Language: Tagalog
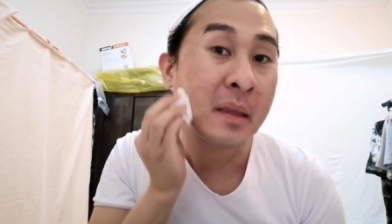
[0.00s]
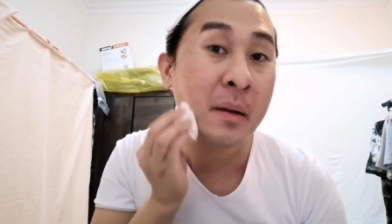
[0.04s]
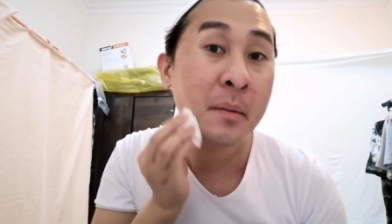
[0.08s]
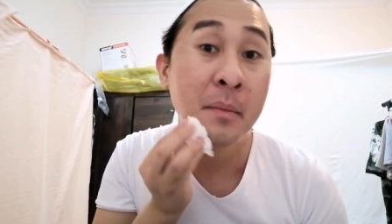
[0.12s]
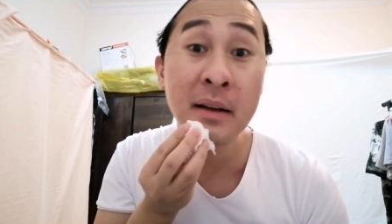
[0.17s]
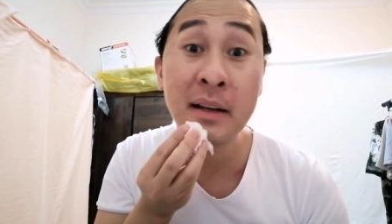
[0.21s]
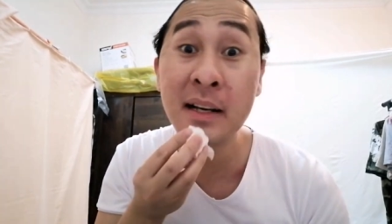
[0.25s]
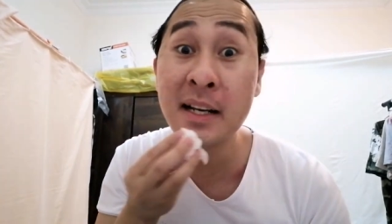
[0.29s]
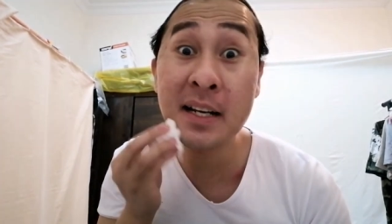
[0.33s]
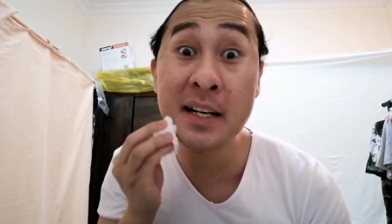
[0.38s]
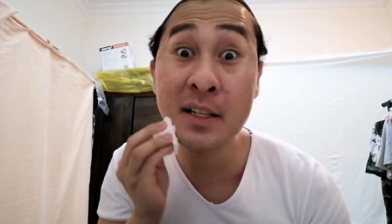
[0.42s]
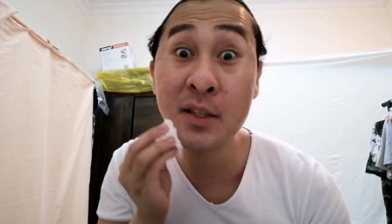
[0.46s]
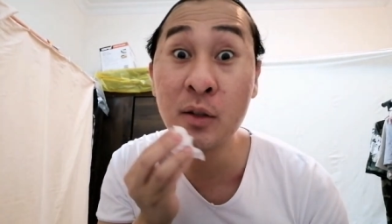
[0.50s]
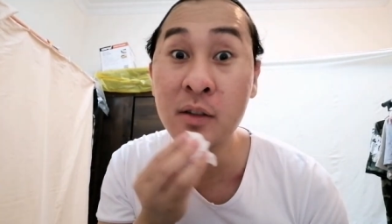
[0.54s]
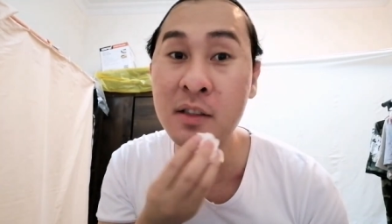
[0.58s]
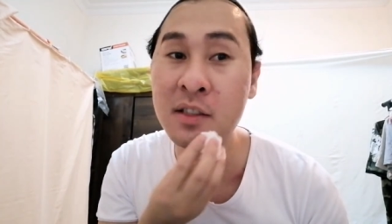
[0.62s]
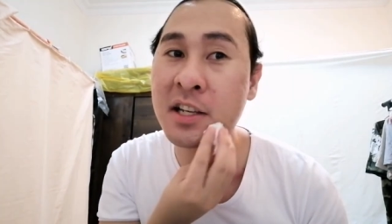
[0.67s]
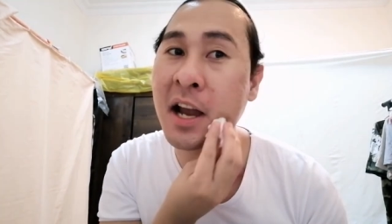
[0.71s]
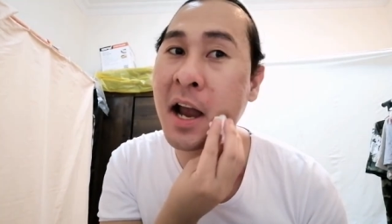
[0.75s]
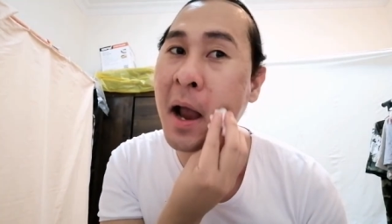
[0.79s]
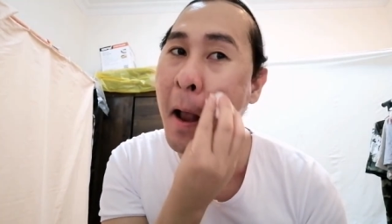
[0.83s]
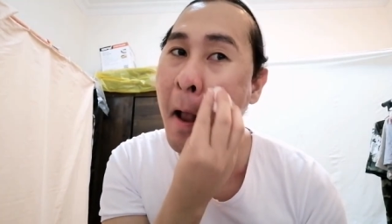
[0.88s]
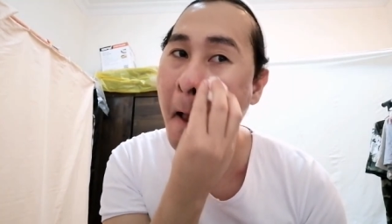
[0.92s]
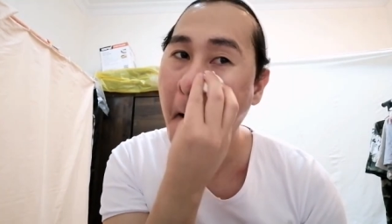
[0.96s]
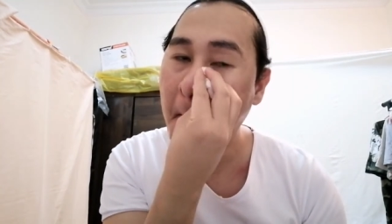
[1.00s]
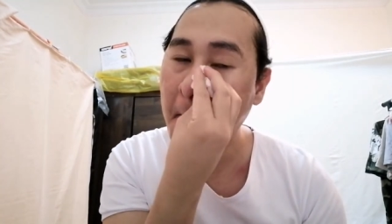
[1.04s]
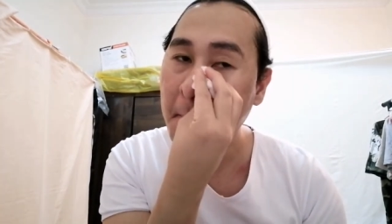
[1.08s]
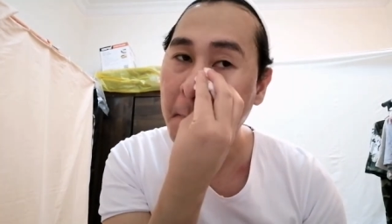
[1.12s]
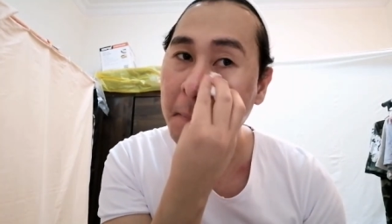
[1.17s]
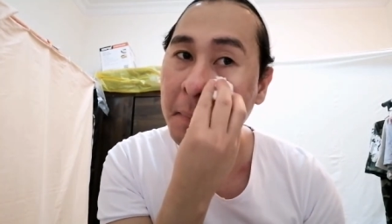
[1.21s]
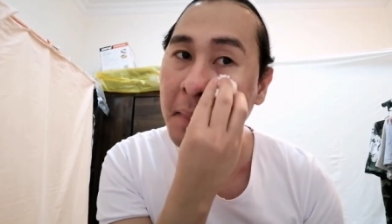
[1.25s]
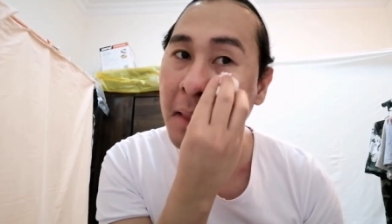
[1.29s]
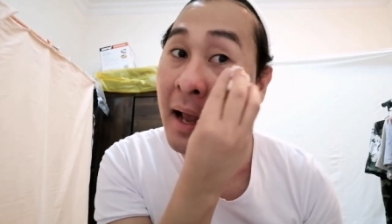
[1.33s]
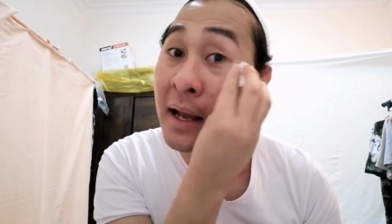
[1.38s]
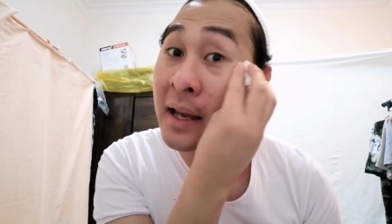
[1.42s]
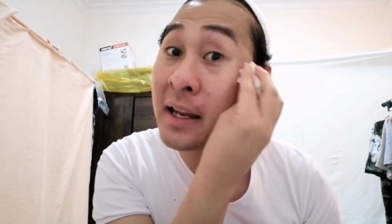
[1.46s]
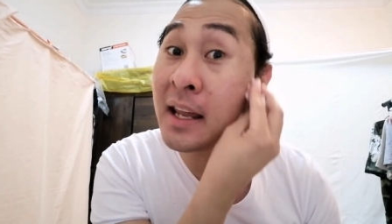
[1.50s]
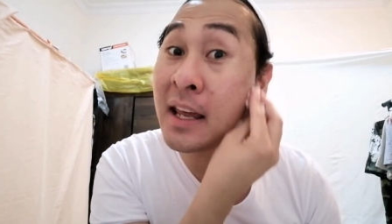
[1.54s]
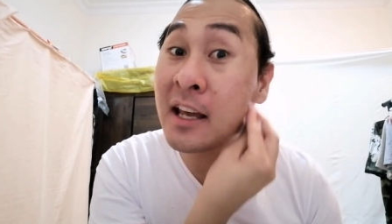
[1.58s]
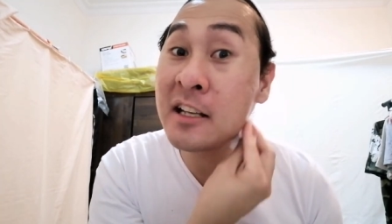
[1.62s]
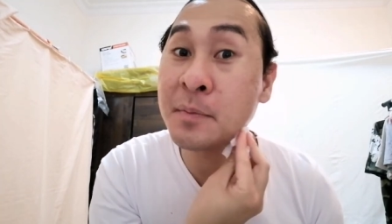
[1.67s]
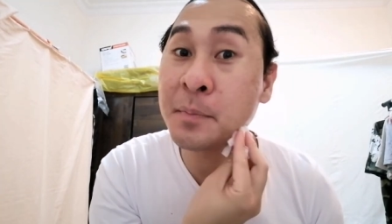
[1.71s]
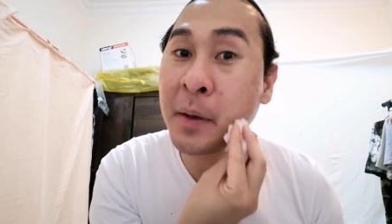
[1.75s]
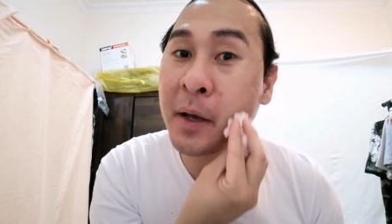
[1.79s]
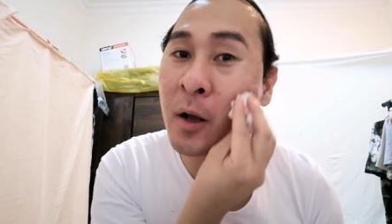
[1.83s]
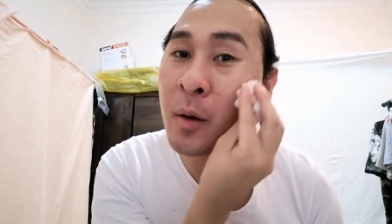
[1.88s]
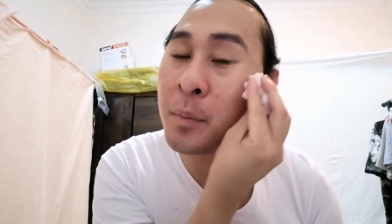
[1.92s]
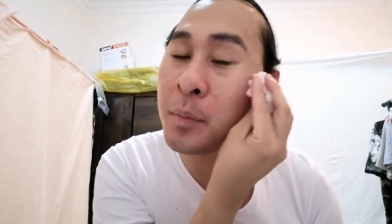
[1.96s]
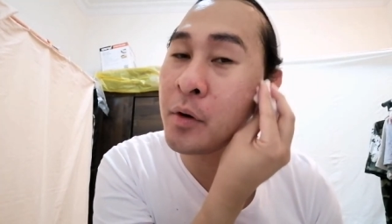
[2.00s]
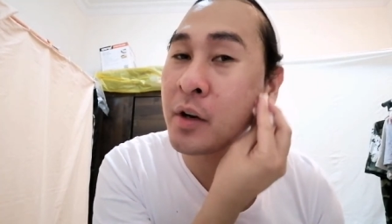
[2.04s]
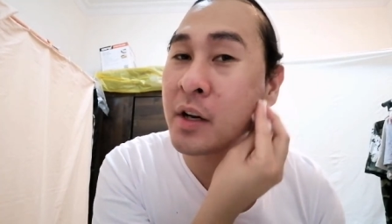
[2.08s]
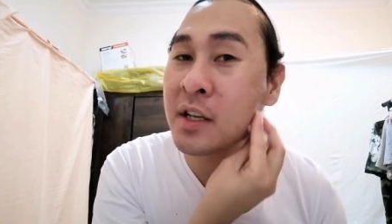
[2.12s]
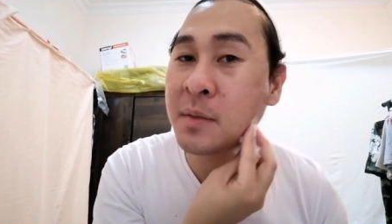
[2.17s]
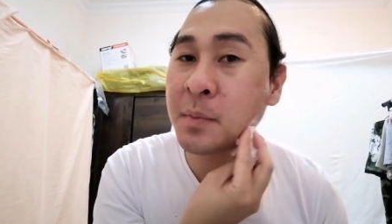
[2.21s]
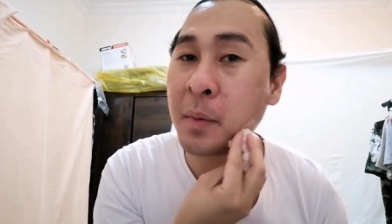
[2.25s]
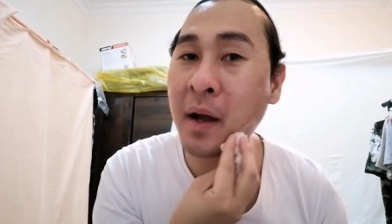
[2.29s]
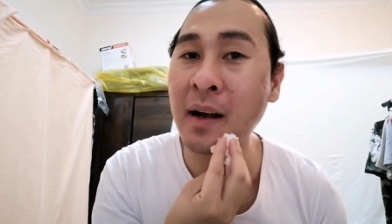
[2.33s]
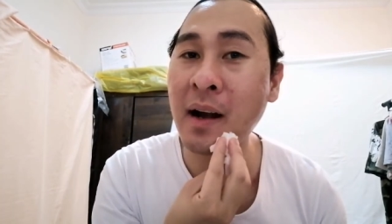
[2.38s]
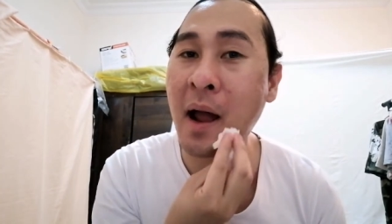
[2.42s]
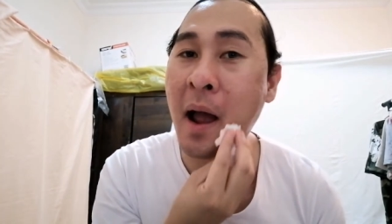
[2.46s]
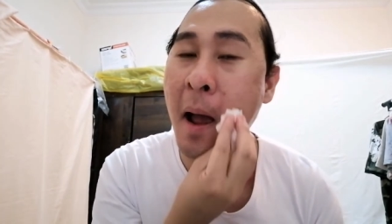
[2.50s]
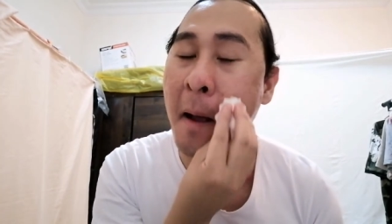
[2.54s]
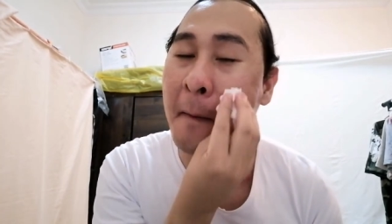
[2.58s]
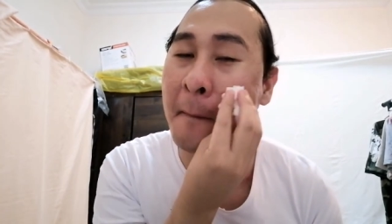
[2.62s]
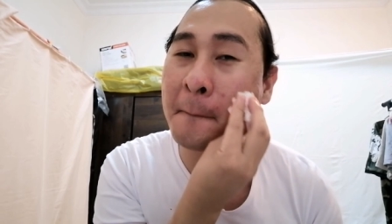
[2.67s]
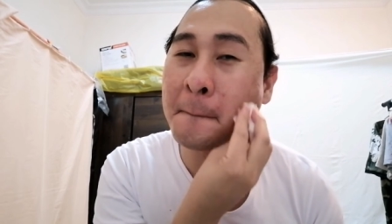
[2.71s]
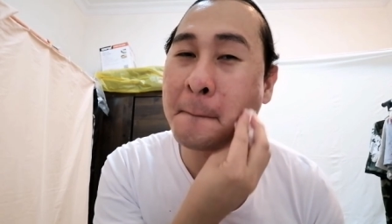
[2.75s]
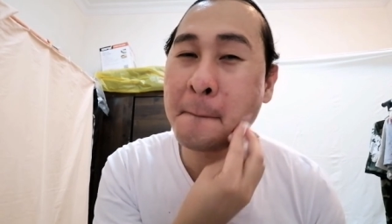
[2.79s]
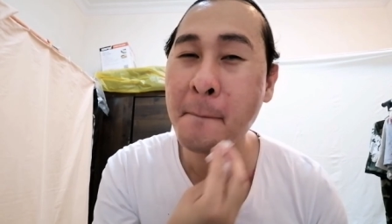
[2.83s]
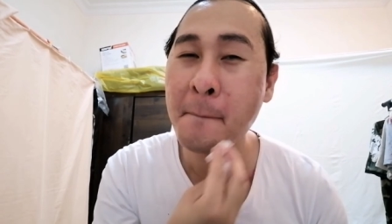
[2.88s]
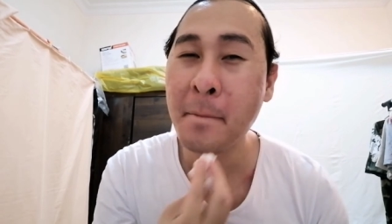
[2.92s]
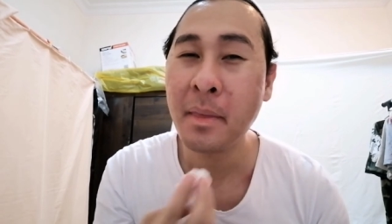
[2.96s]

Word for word: magre-result siya. Ang ini-expect ko po is parang